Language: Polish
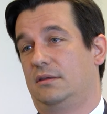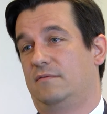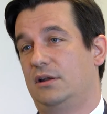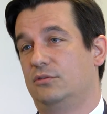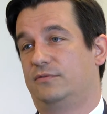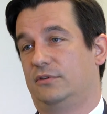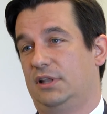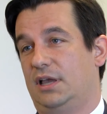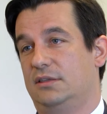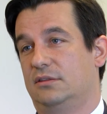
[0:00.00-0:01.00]
walut w
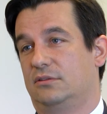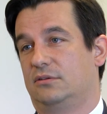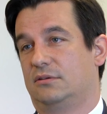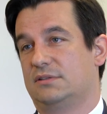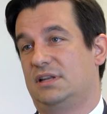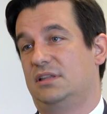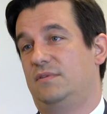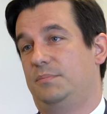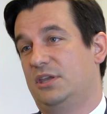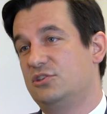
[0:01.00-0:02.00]
online to
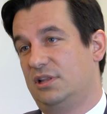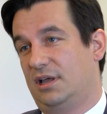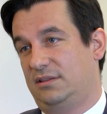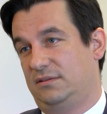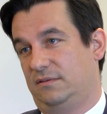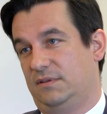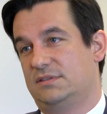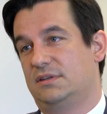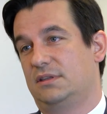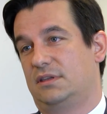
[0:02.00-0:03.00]
zaledwie 5 lat,
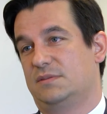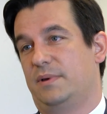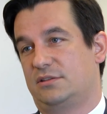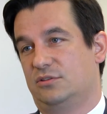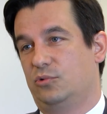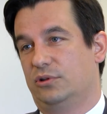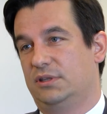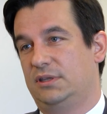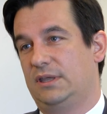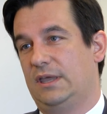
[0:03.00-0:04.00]
więc rynek jest bardzo
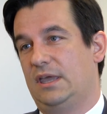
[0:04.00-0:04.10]
młody,